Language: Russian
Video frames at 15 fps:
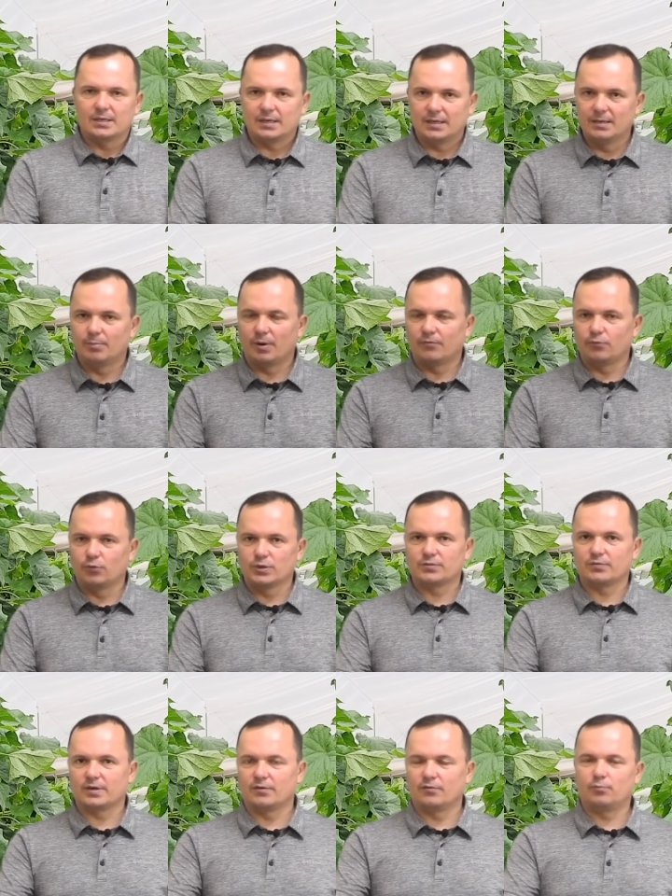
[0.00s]
либо
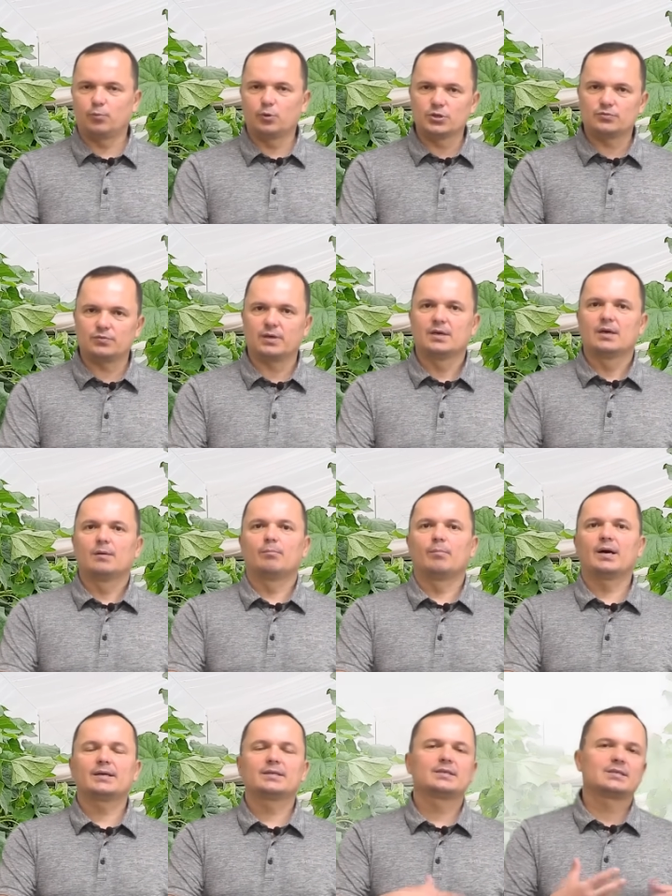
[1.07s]
фосфором в почве,
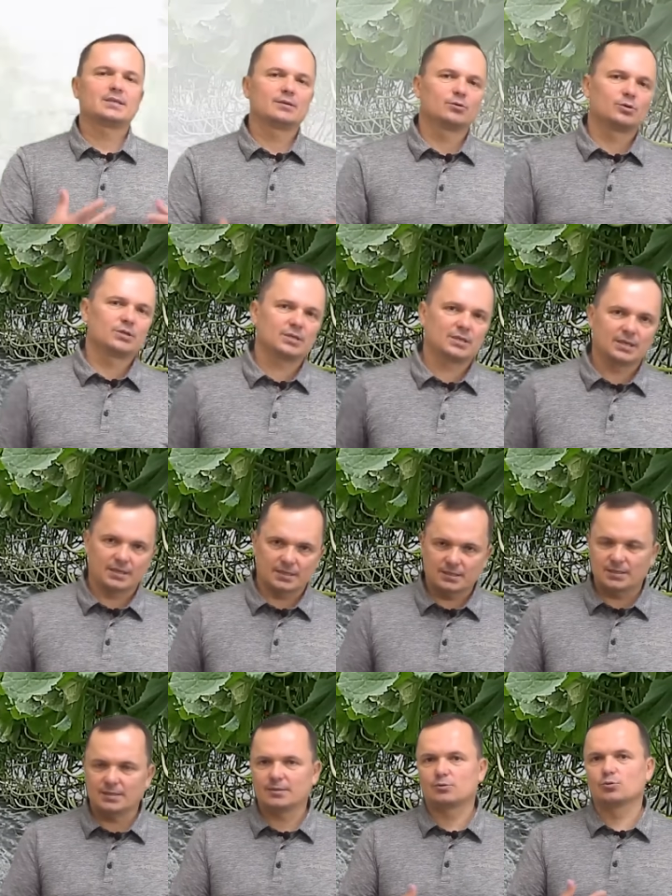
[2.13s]
магний становится для
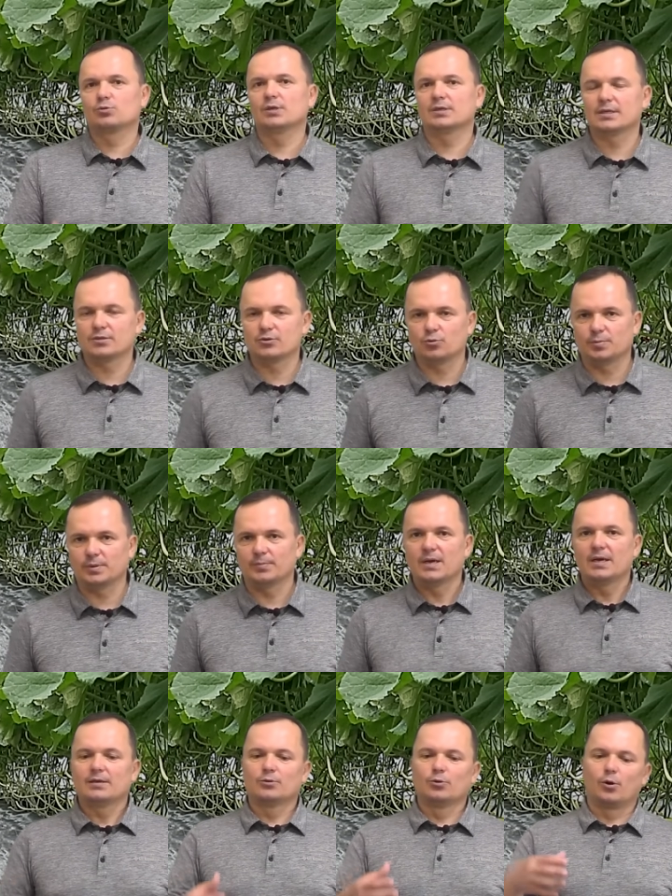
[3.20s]
растений труднодоступным.
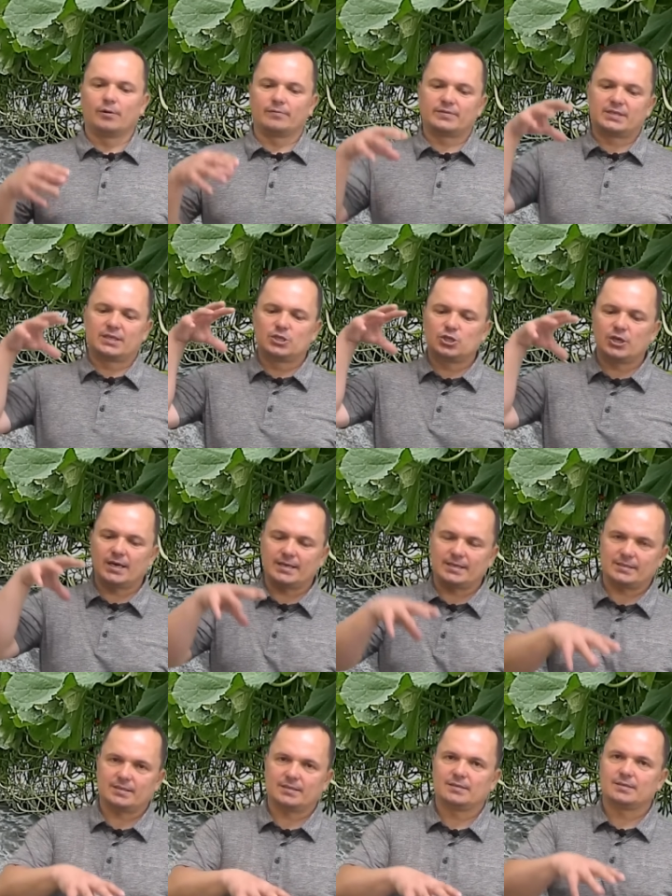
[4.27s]
Но
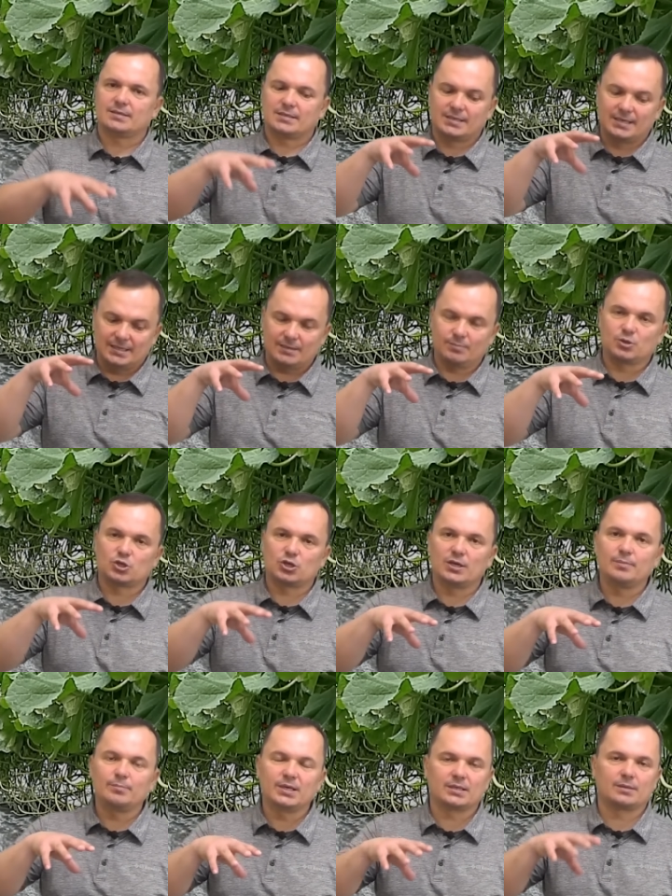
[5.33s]
встречаясь с этими же
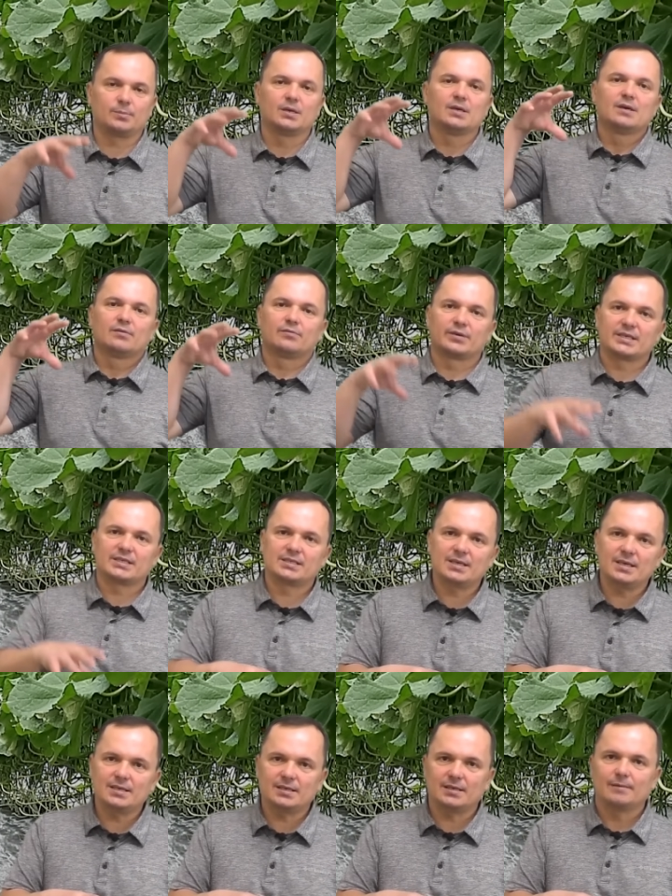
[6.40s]
элементами в
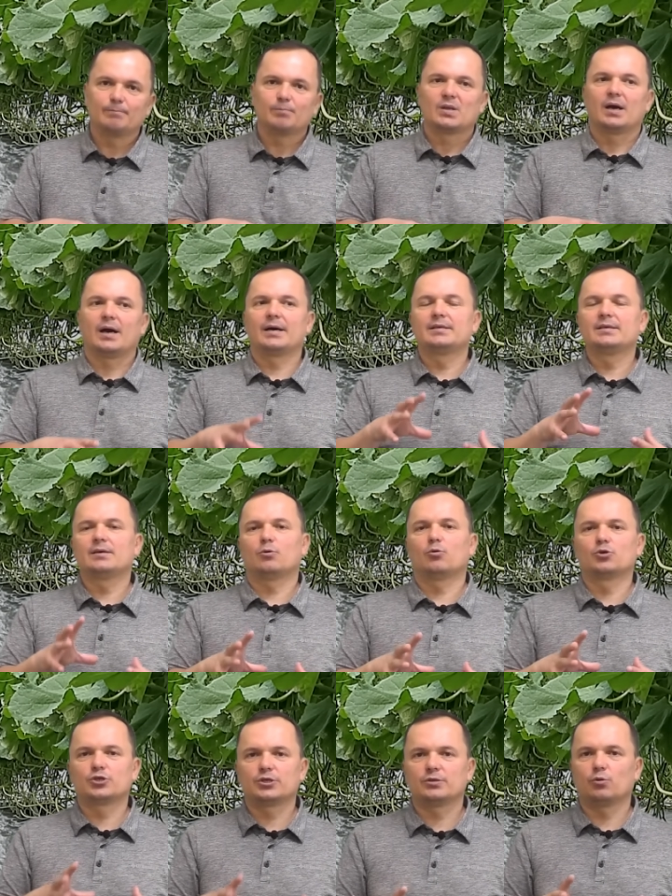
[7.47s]
растении, они
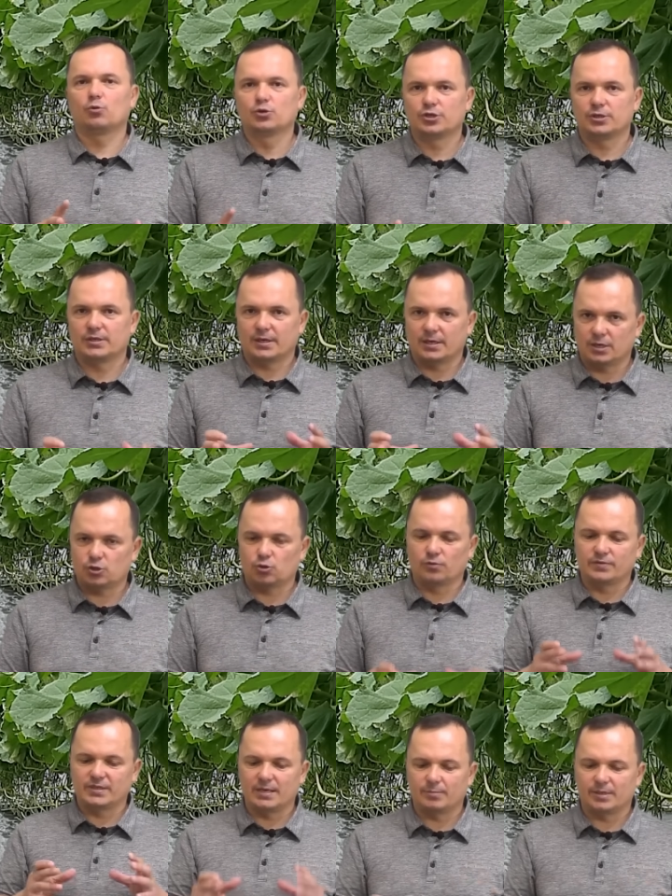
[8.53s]
очень-очень хорошо
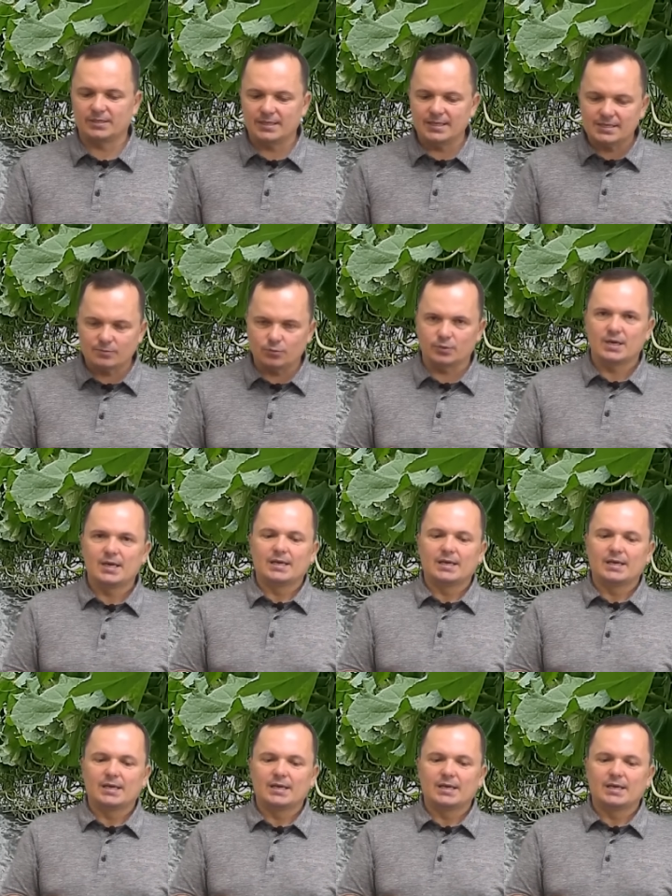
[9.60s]
взаимодействуют